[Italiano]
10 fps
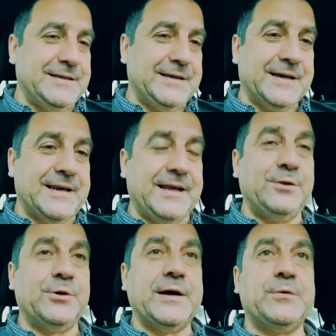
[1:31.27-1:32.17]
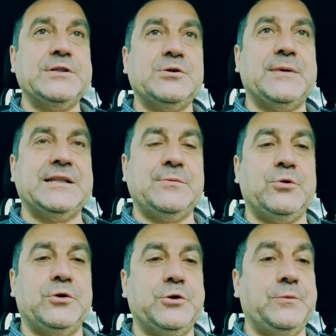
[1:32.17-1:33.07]
credo che questo
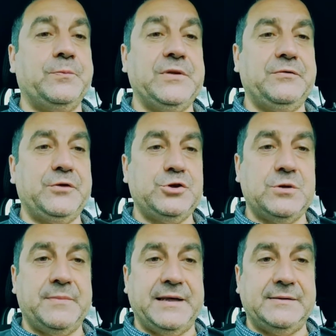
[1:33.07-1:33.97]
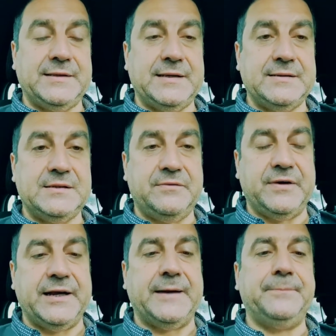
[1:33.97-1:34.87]
matrimonio difficilmente si
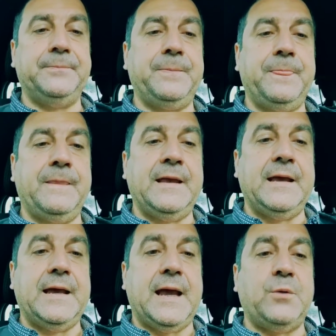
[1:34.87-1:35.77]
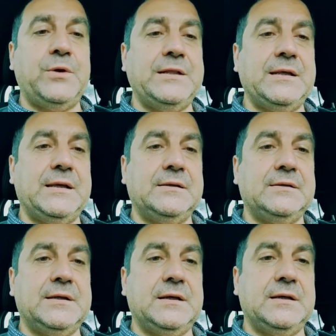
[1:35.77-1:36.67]
farà. E quindi eh,
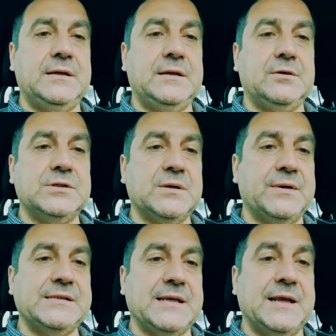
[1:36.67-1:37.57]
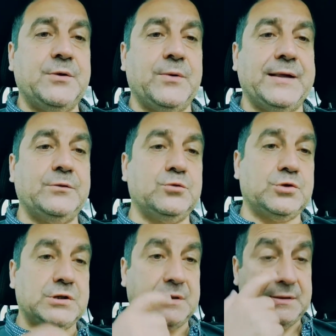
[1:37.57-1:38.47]
di conseguenza la
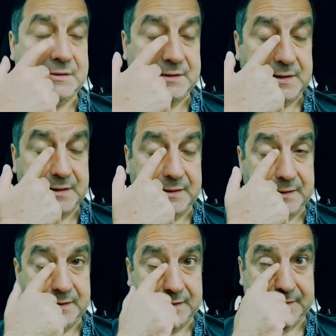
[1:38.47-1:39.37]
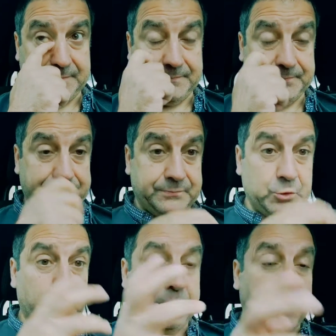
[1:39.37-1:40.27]
Juventus eh, si è
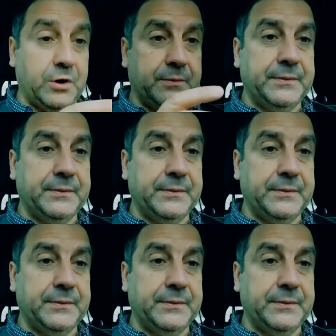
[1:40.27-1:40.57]
un po'